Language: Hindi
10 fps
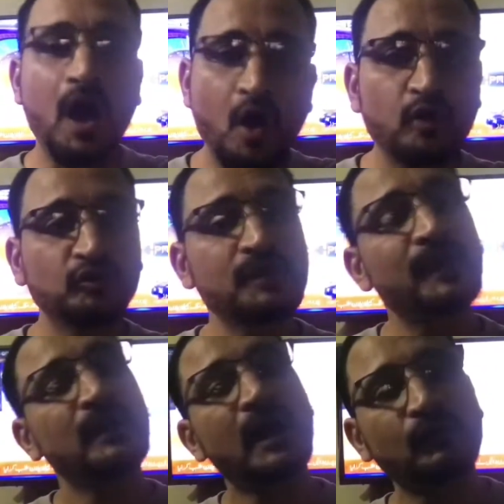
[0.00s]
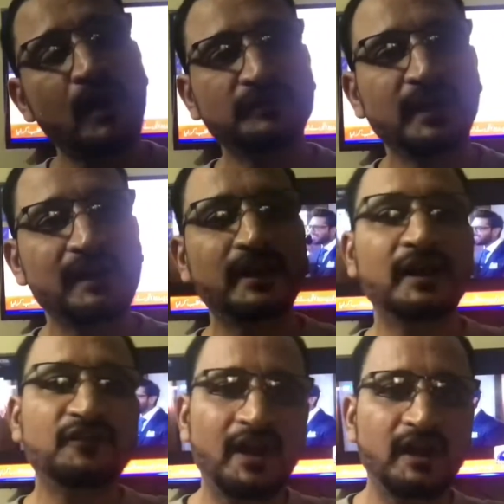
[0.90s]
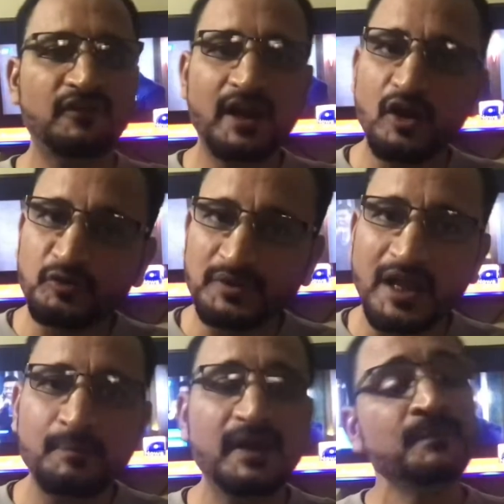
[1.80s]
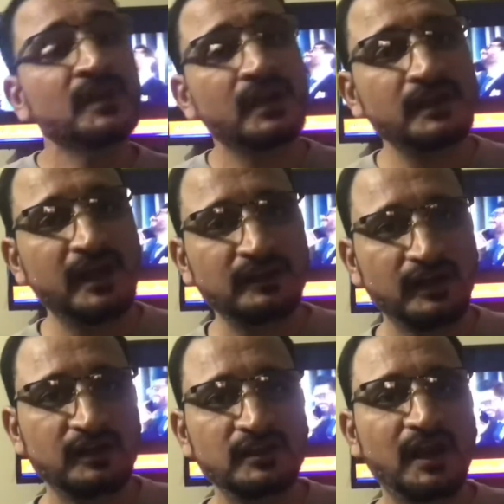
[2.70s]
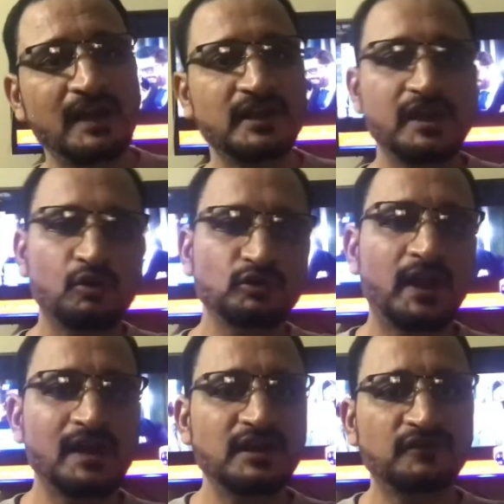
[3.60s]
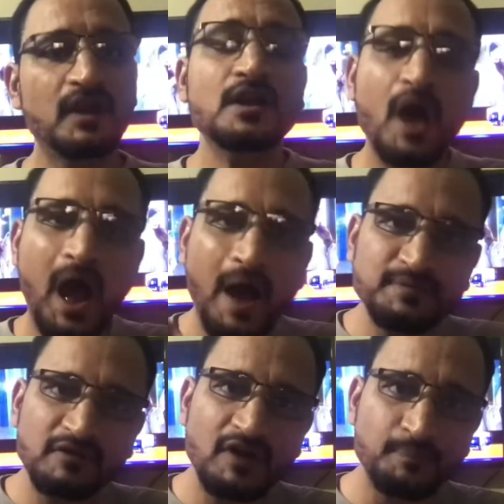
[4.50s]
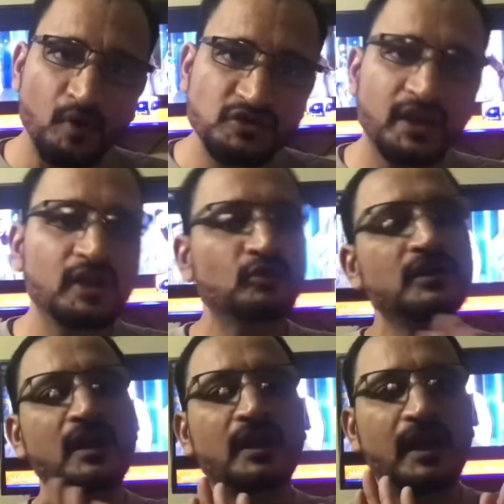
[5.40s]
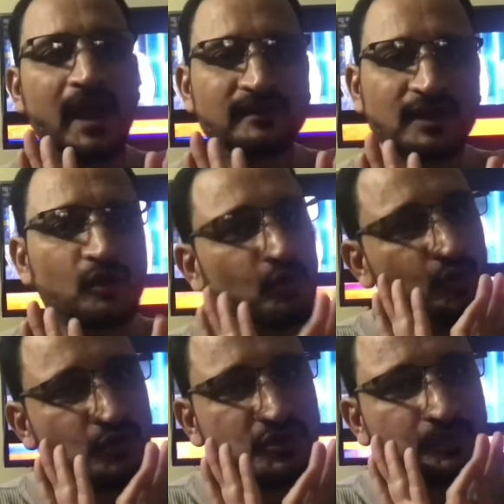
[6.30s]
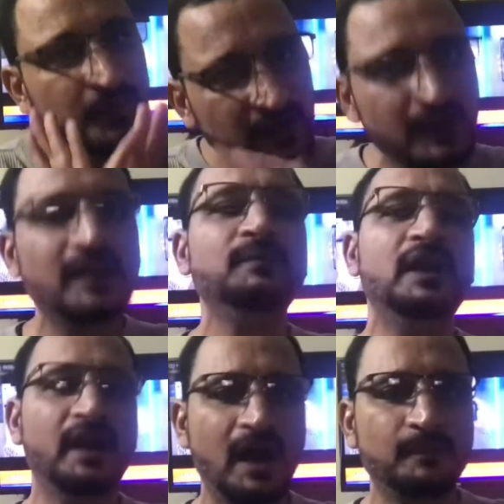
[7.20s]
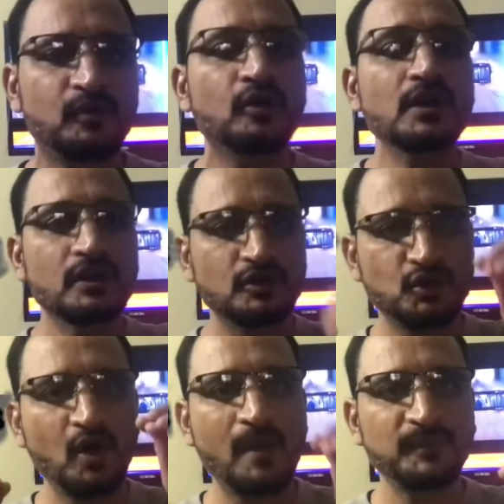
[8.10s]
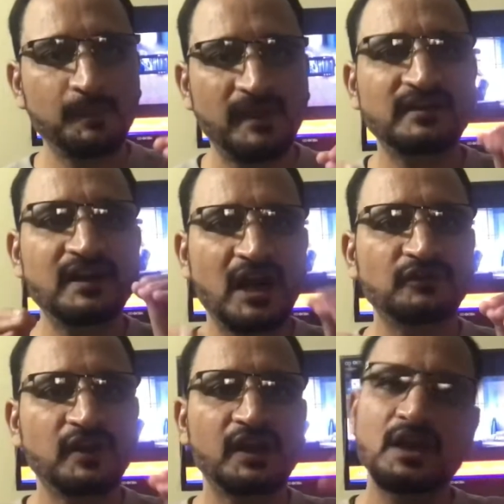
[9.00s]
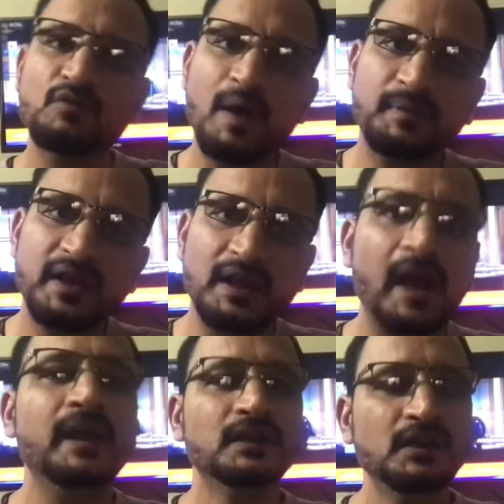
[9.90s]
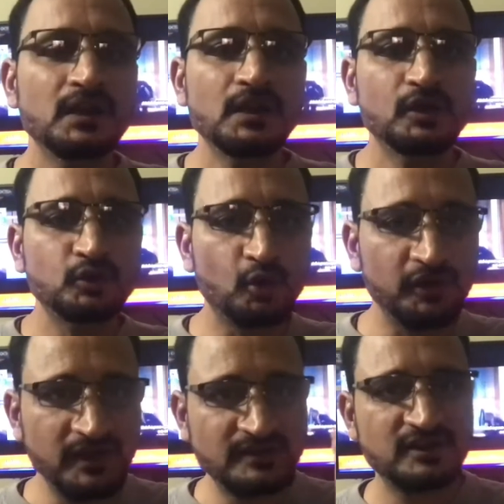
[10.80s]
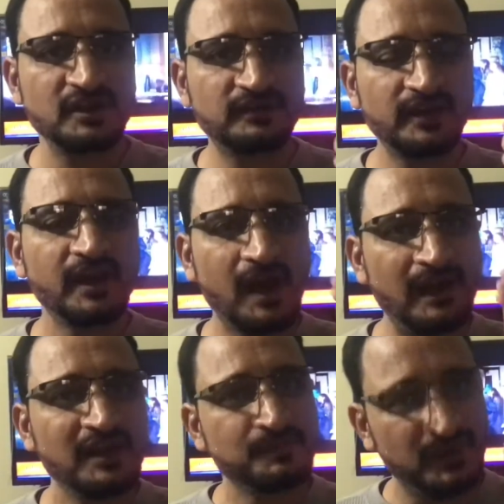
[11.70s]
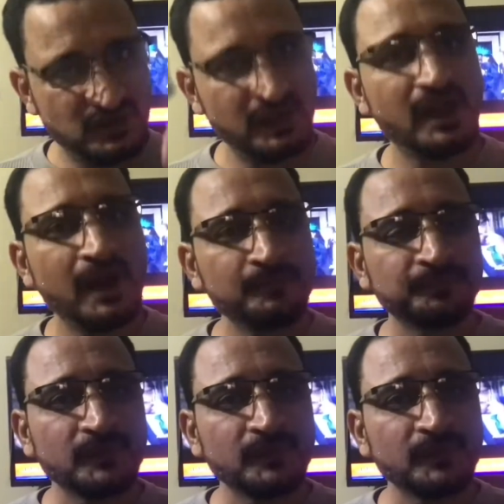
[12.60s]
और उसके बाद अगर वो आपसे कहता है कि फलाना फलाना अस्पताल में या इधर इधर आ जाए या उधर आ जाए आप जब वहाँ पहुँचेंगे तो ऐसा कुछ भी नहीं मिलेगा आपको जो आपने पैसे ट्रांसफ़र किए वो आपके गए तो इस चीज़ से काइंडली बचिएगा